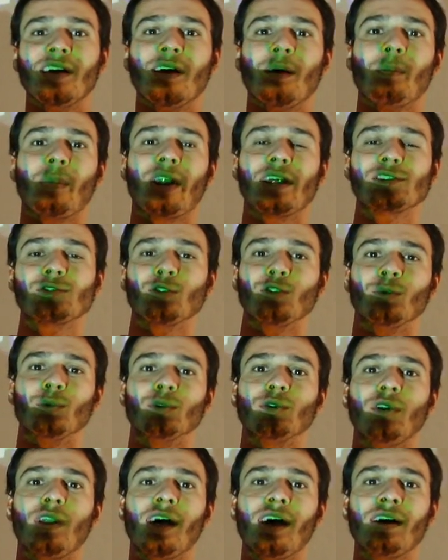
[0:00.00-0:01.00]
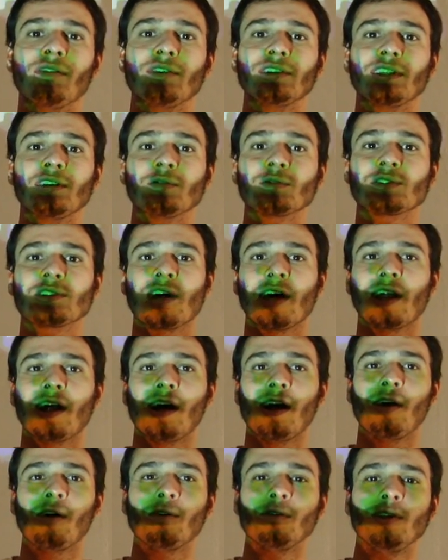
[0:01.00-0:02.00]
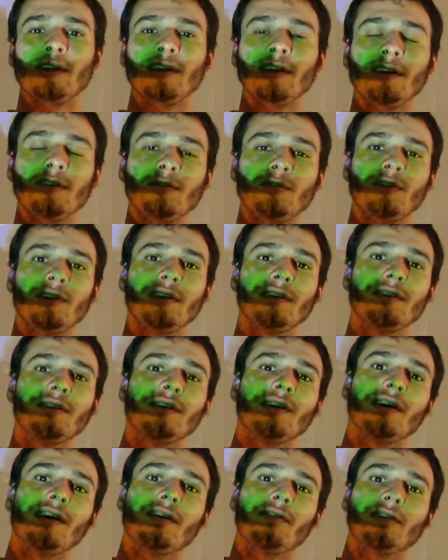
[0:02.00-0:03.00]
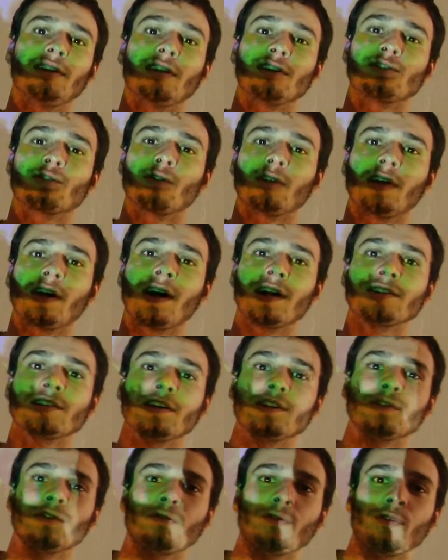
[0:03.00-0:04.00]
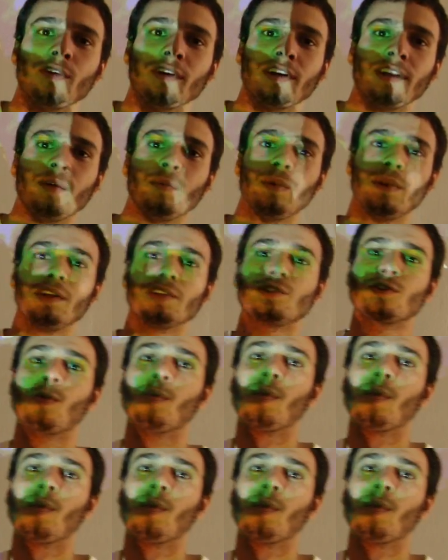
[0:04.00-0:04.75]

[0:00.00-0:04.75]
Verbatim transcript: Parece todo mundo lá, vai ter um sarau livre, até discotecagem radiofônica Independência ao